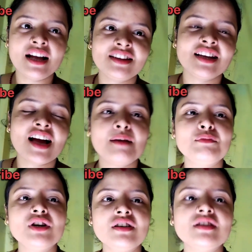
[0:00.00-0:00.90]
बात
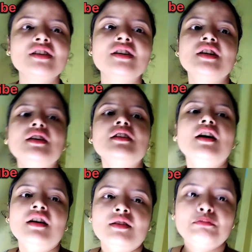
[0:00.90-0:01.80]
हम लोग
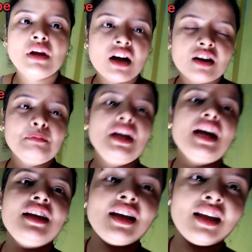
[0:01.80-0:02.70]
ब्लॉग uh, में
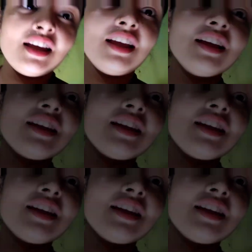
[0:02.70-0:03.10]
आया है